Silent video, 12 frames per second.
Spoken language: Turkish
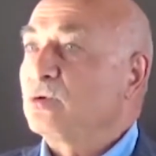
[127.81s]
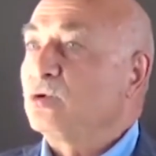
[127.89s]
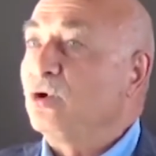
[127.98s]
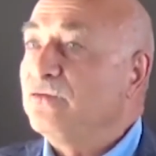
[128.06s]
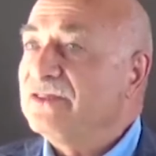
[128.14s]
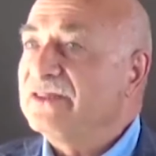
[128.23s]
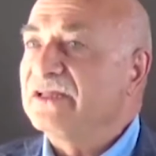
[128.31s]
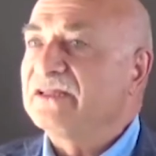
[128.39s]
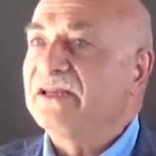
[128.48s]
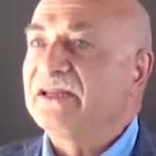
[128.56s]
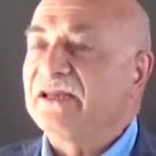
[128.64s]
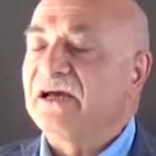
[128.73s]
Covid
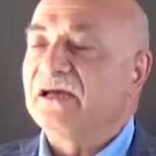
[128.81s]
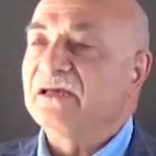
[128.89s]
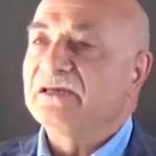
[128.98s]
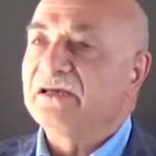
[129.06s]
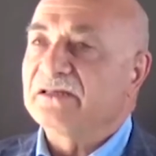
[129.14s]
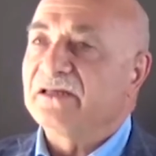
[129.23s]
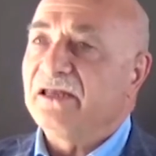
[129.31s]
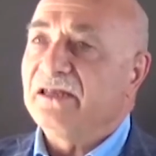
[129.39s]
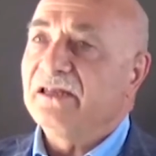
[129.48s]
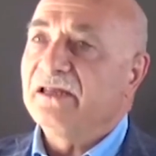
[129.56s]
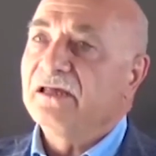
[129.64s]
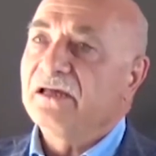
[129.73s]
nedeniyle yatan
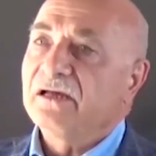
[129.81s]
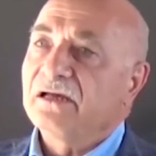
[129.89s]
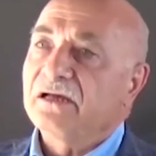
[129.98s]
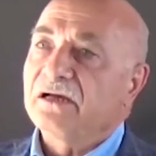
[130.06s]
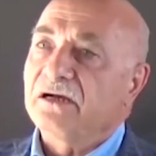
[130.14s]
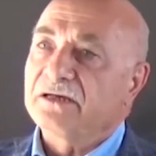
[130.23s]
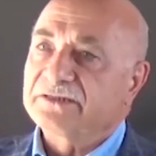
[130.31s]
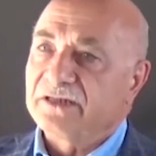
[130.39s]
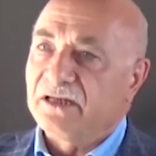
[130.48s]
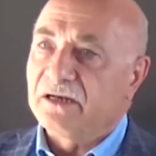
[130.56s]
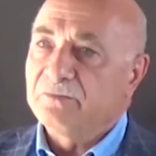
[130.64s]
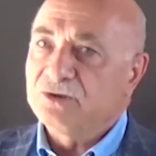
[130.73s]

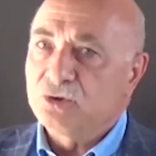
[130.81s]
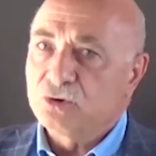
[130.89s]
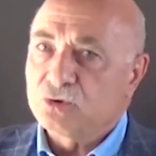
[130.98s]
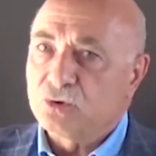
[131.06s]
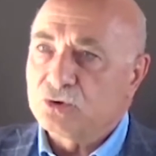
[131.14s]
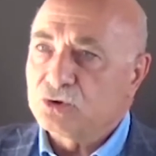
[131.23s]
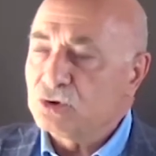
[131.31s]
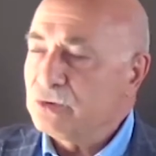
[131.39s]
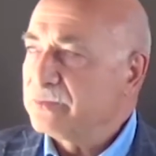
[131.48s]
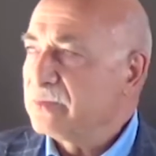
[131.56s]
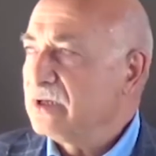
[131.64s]
hastalarımız söz konusu.